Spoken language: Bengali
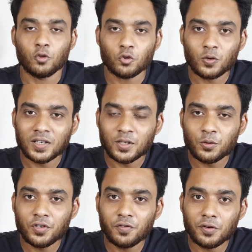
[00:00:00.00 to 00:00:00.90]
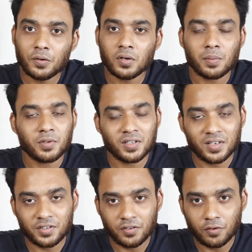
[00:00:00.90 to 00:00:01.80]
দর্শক আশা করছি ভিডিওটা আপনাদের
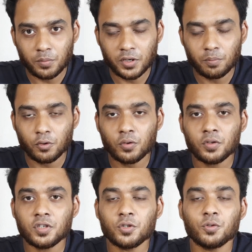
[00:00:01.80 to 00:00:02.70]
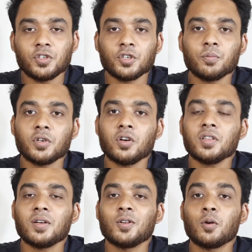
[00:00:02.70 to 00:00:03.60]
কাছে ইনফরমেটিভ মনে হয়েছে যদি সেরকমটা হয়
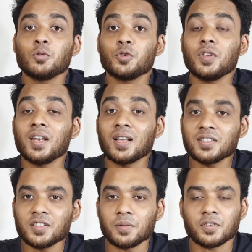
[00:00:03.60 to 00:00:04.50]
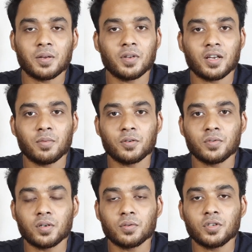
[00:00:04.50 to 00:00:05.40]
তাহলে অবশ্যই লাল যে সাবস্ক্রাইব লেখা
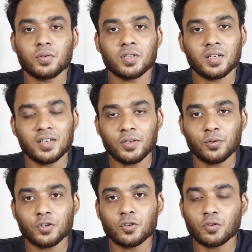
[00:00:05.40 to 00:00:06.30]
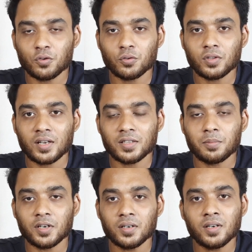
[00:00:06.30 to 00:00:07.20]
বাটনটা রয়েছে ওটাতে ক্লিক করে সংযুক্ত থাকতে
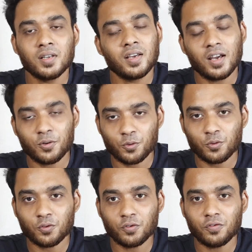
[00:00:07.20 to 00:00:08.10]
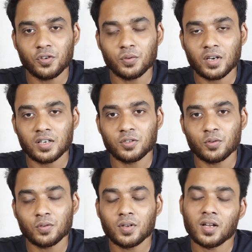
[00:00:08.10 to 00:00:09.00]
পারেন আর নতুন নতুন ভিডিও দেখার
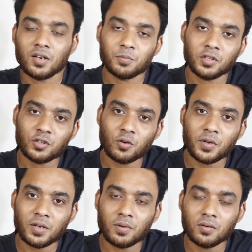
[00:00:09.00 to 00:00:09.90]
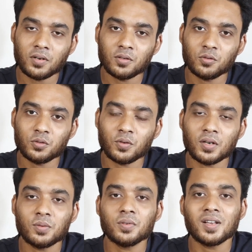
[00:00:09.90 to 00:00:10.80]
জন্য আল্লাহ আপনাদের সবাইকে ভালো রাখুন সুস্থ
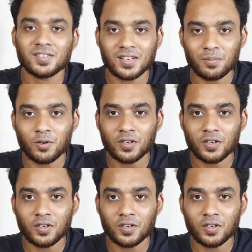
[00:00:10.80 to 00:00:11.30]
রাখুন আসসালামু